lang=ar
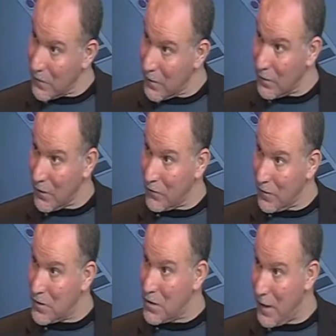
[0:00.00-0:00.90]

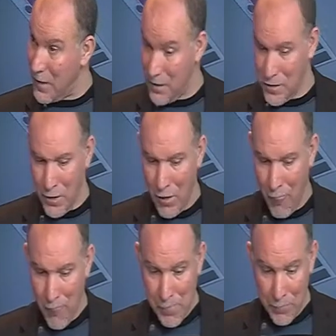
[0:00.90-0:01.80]
تنتصي الجهه
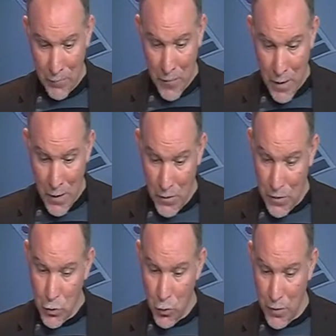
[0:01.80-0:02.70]
للجهه
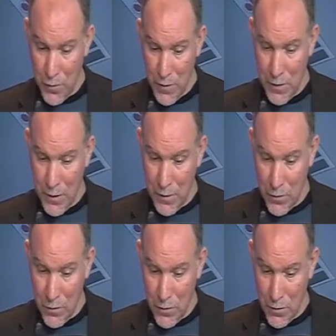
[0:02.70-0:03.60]
ذا شو خدمن يعني